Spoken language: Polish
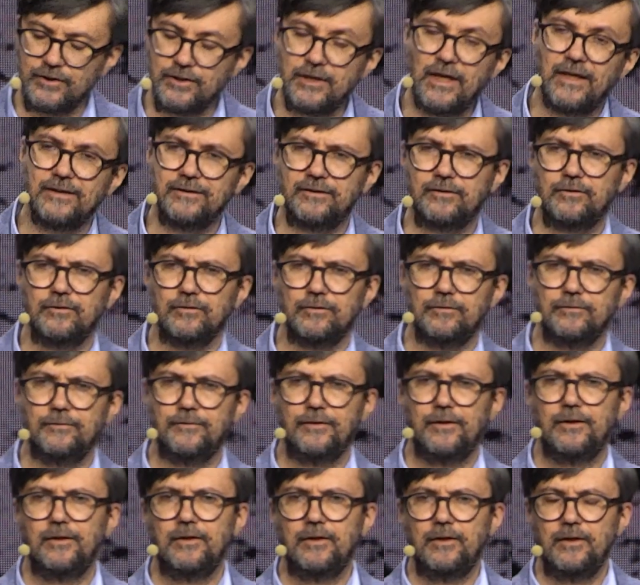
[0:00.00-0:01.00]
rzadko
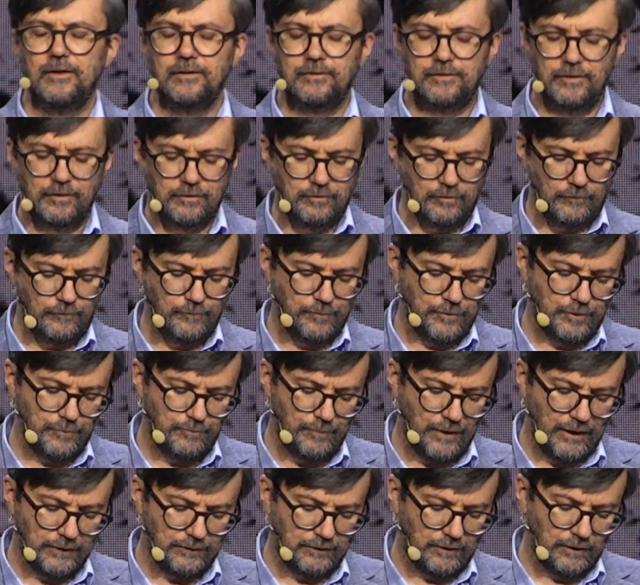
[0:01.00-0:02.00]
tylko w
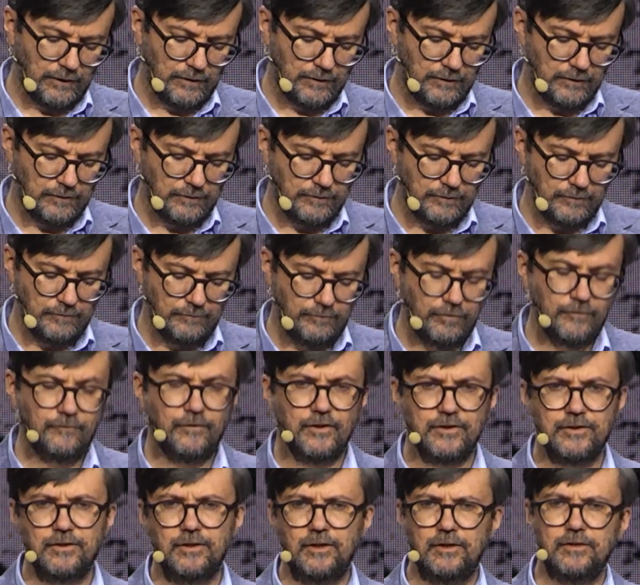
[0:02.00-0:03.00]
przypadkach
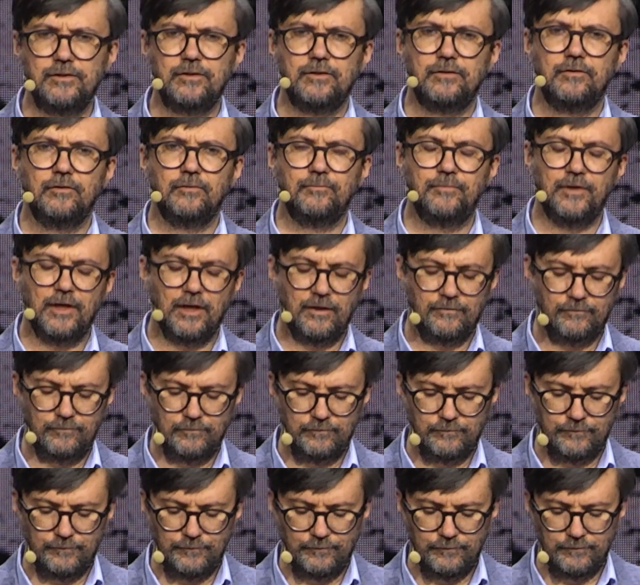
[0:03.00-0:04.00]
poważniejszych
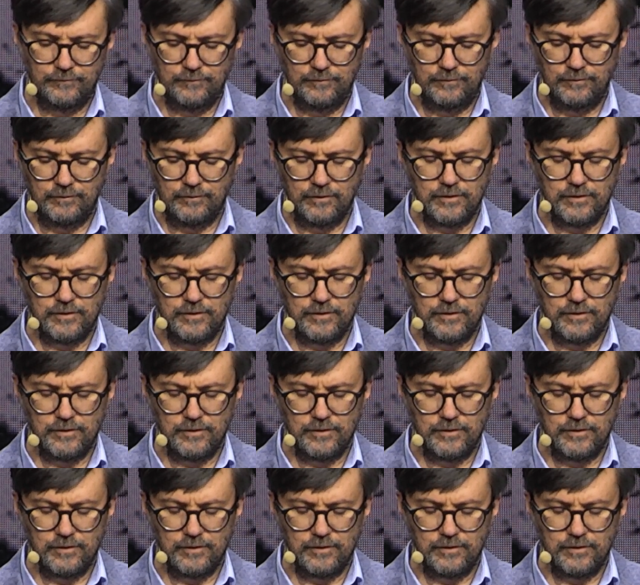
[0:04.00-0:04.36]
objawów y,